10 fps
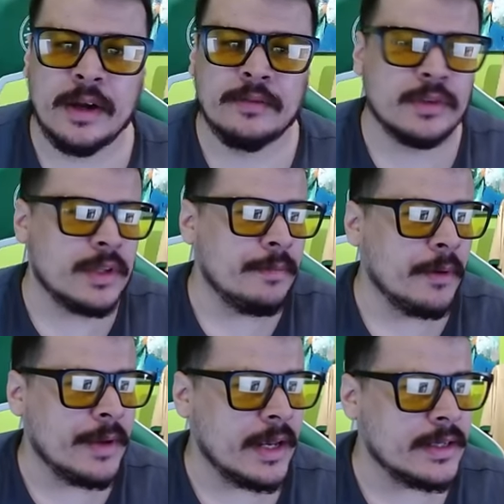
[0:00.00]
você
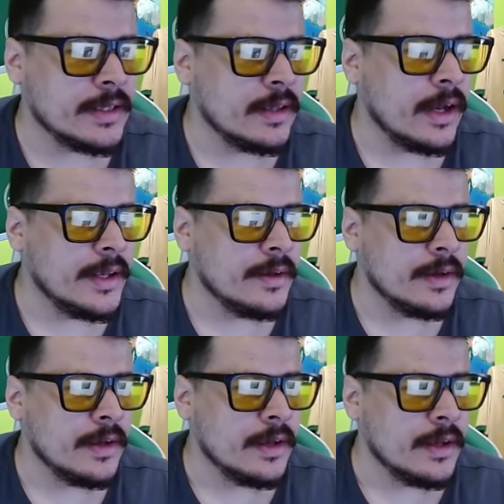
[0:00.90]
palmeirense que tá aí.
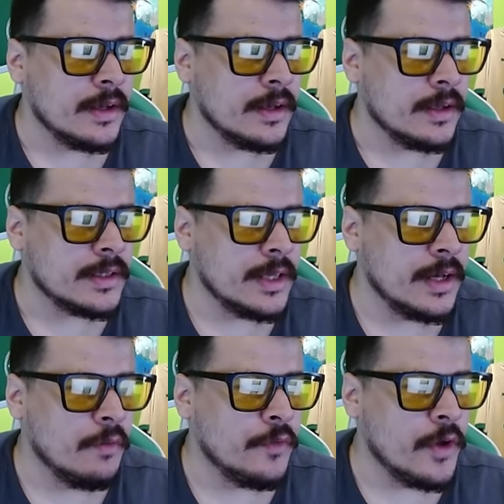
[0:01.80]
Gol do
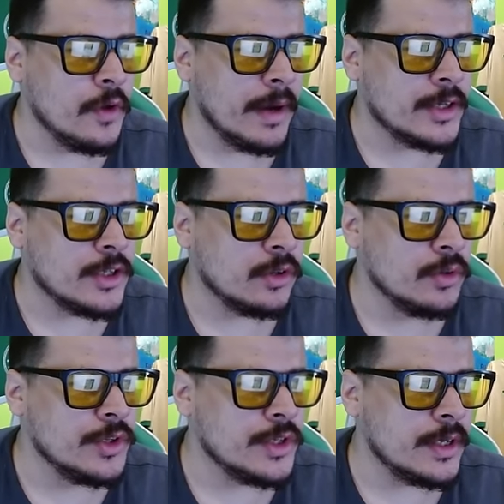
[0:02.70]
Fortaleza. Se não foi uma
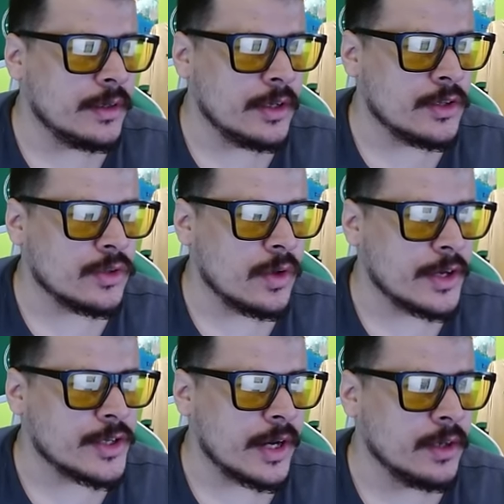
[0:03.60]
atitude... Deixa eu só
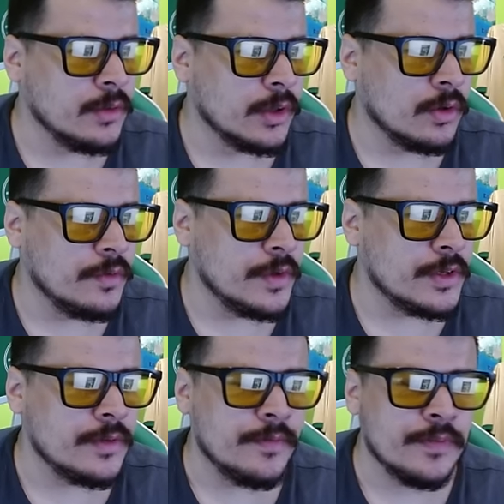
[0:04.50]
achar aqui o outro vídeo.